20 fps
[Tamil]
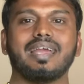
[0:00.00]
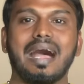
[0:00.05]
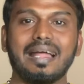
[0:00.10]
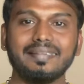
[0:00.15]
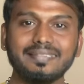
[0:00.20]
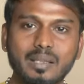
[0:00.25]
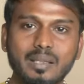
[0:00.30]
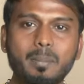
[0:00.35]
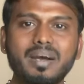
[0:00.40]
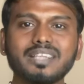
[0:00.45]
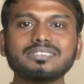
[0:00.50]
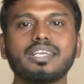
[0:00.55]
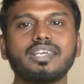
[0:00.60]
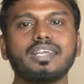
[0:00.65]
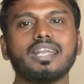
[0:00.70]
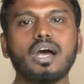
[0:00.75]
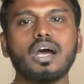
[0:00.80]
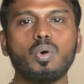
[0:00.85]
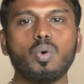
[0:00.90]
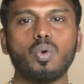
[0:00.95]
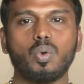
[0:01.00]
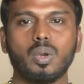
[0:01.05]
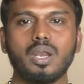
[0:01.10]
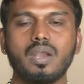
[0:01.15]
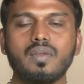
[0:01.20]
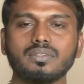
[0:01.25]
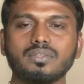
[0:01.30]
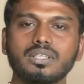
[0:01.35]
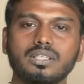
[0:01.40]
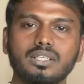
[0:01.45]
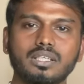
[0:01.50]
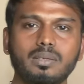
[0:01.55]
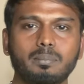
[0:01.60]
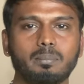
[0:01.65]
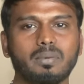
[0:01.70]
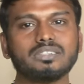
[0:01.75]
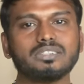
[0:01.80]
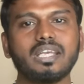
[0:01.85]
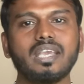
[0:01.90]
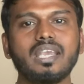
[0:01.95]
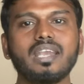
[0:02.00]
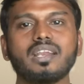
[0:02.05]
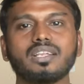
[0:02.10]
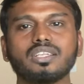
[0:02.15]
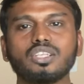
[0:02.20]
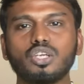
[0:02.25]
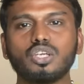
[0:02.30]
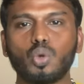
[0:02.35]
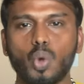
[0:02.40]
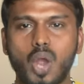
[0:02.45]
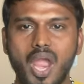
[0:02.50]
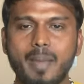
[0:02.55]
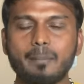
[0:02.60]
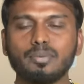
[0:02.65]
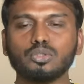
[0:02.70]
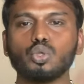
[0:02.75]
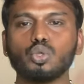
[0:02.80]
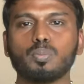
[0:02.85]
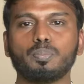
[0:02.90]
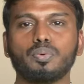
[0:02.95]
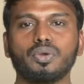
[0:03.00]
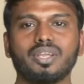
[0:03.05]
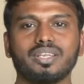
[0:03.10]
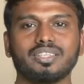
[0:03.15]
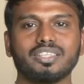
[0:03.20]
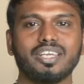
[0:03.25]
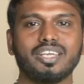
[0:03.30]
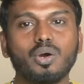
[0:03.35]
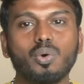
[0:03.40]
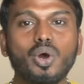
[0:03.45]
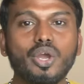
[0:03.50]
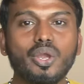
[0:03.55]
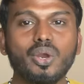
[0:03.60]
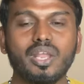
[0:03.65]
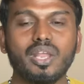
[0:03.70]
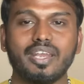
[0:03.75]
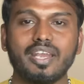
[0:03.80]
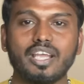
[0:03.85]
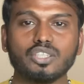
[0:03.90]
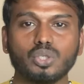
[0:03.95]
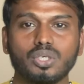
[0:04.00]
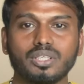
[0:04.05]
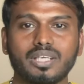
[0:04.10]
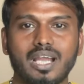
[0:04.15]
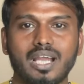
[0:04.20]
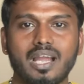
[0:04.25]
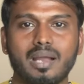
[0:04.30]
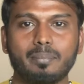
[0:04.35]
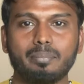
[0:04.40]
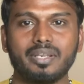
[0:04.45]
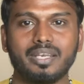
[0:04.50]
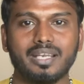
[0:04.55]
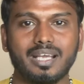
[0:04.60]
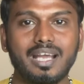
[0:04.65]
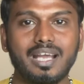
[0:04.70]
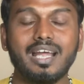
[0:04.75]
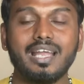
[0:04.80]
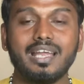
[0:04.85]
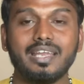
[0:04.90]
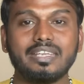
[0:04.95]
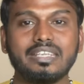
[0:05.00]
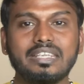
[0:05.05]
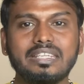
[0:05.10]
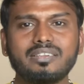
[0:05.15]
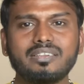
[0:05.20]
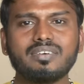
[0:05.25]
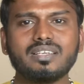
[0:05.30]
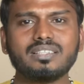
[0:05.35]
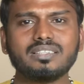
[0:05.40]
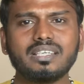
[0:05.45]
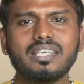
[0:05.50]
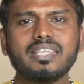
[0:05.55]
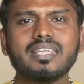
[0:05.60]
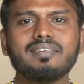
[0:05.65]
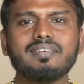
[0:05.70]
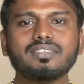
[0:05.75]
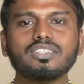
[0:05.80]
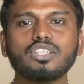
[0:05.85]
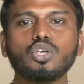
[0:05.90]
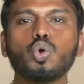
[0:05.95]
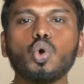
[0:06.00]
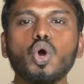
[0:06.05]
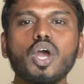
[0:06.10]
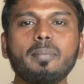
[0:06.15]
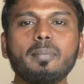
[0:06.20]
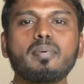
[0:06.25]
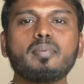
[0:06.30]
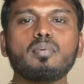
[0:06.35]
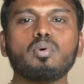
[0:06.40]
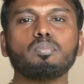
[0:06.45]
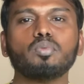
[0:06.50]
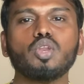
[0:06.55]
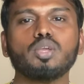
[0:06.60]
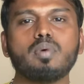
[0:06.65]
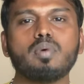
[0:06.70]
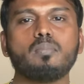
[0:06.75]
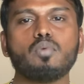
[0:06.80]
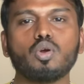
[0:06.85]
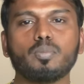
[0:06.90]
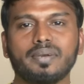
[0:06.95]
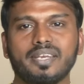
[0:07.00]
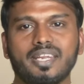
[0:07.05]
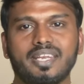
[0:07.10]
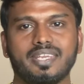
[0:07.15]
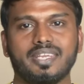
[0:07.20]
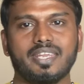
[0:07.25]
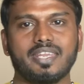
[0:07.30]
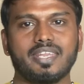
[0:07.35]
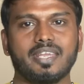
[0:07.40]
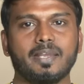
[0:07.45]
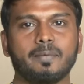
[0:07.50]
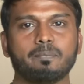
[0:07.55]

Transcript: அந்த மாதிரி நான் ஒரு நாள் வந்துட்டு மதுரையில இருந்து கோயம்புத்தூர் போயிருந்தேன் ஓயோல என்ன சொல்லிட்டாங்க அப்படின்னா இது வந்து நீங்க வந்து கோபி மூலியமா புக் பண்ணிருக்கீங்க